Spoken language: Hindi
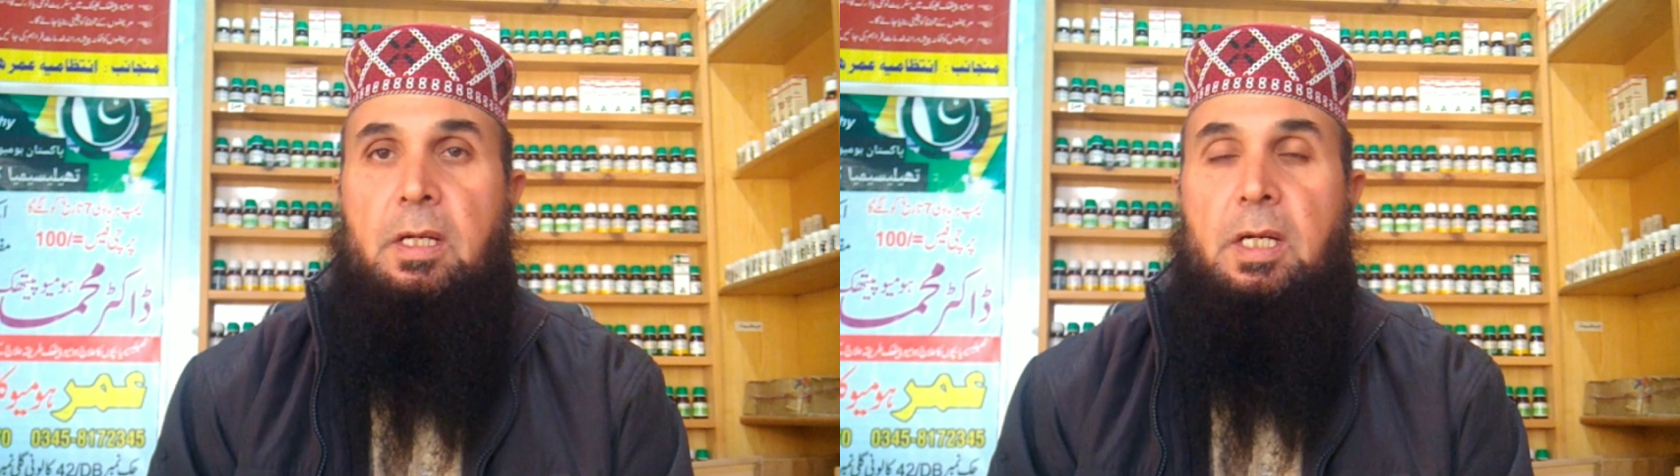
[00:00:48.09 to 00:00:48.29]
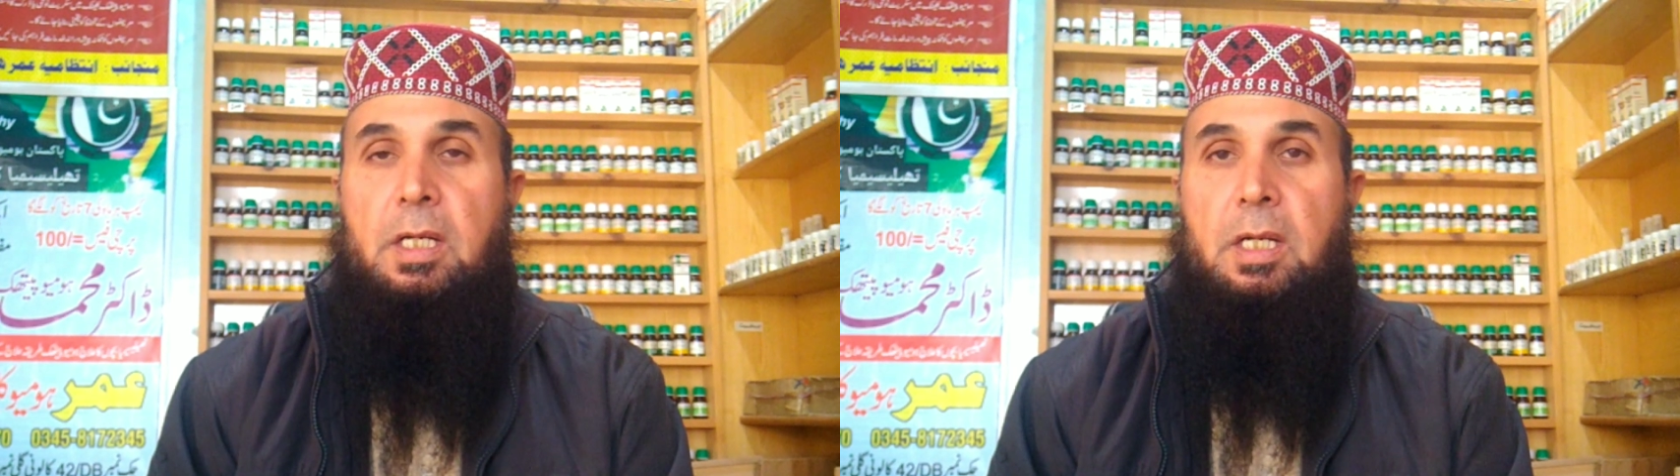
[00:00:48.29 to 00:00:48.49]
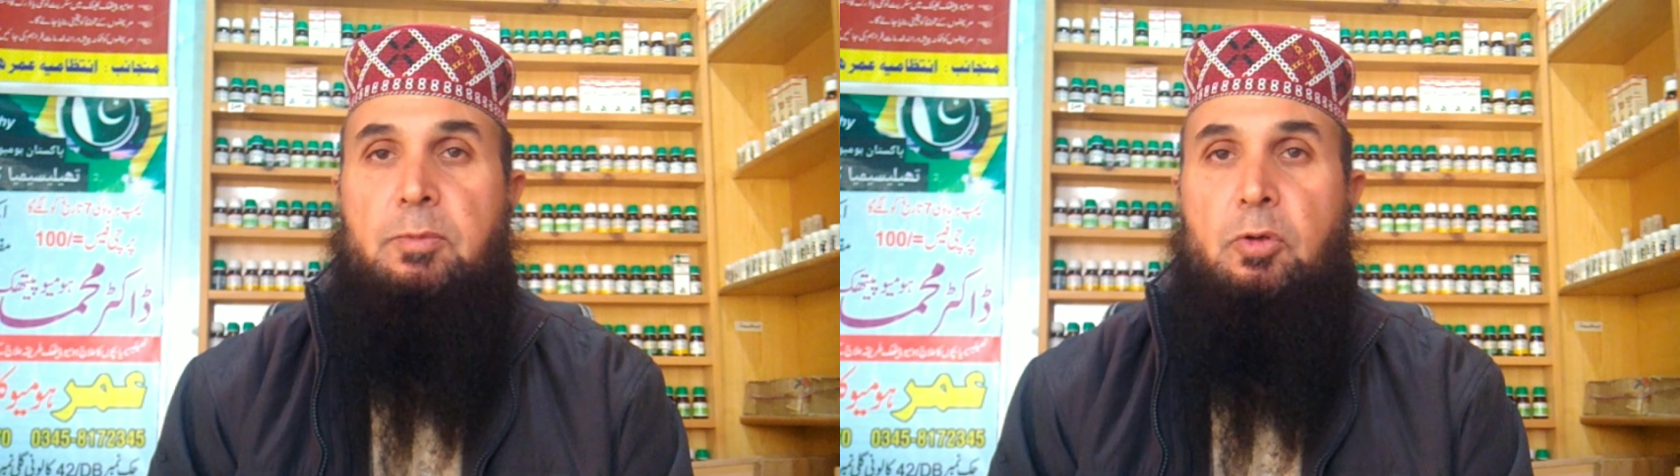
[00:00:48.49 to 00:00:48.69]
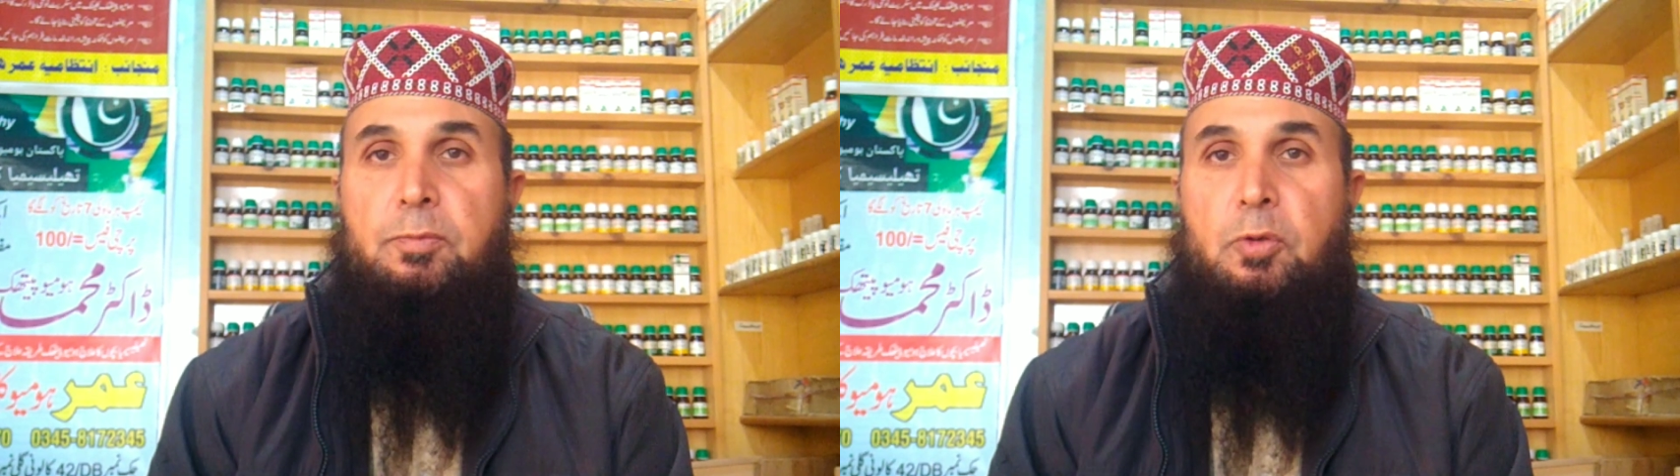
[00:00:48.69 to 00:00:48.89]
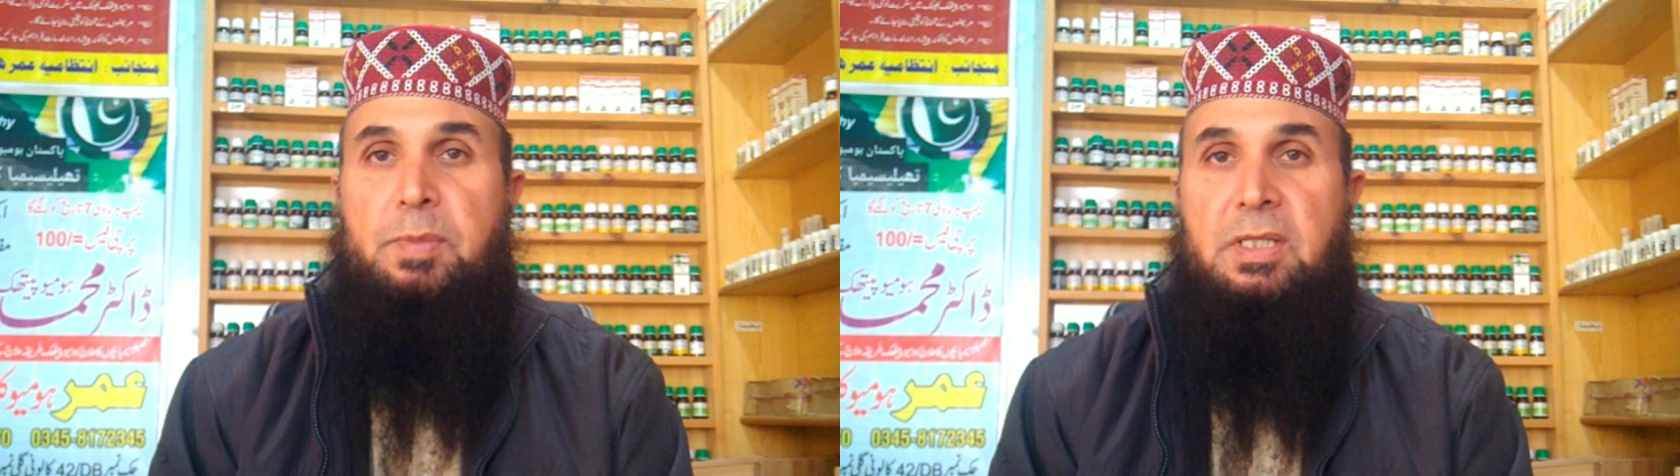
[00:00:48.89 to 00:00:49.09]
अगर हम
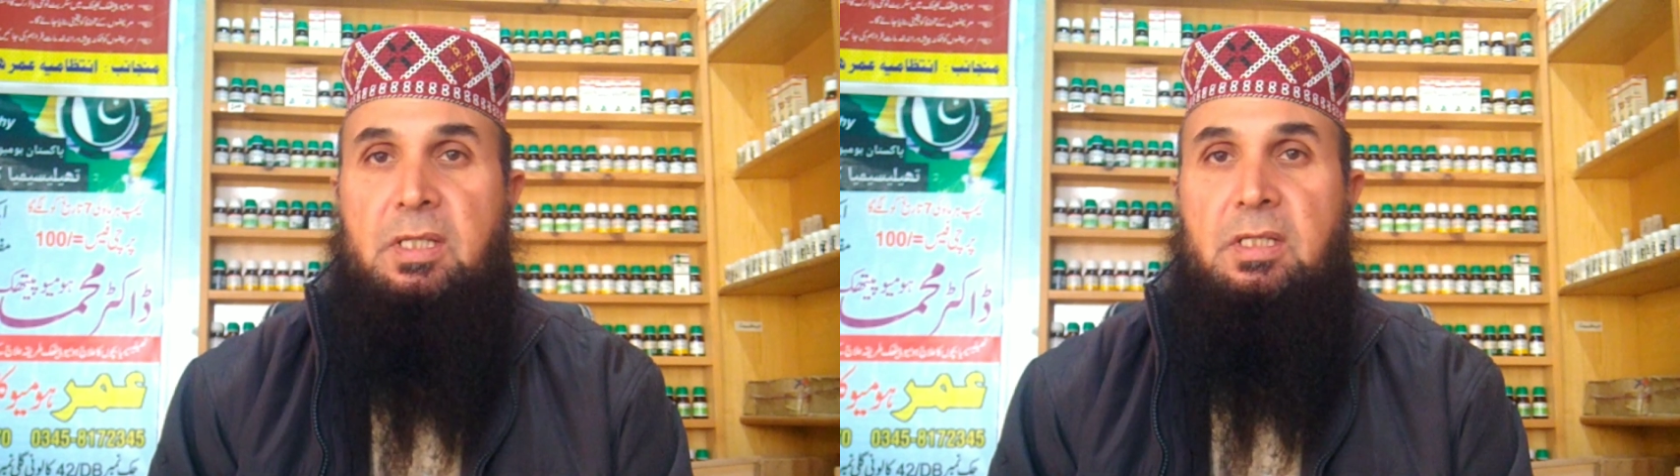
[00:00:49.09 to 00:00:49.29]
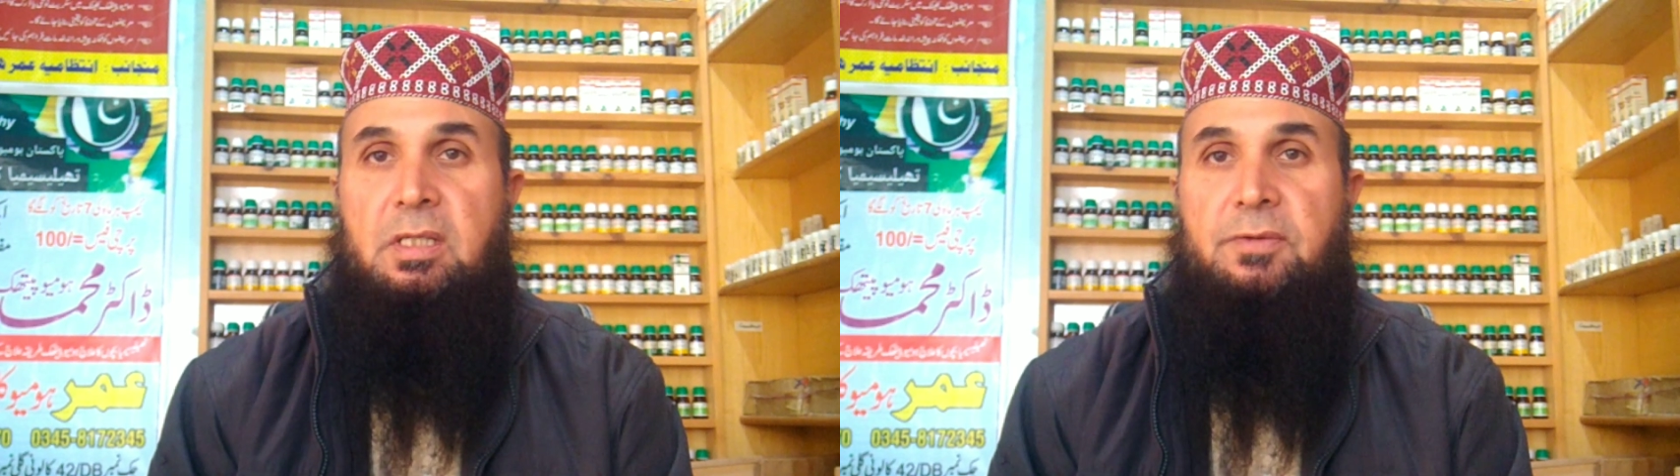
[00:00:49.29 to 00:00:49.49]
होम्योपैथी की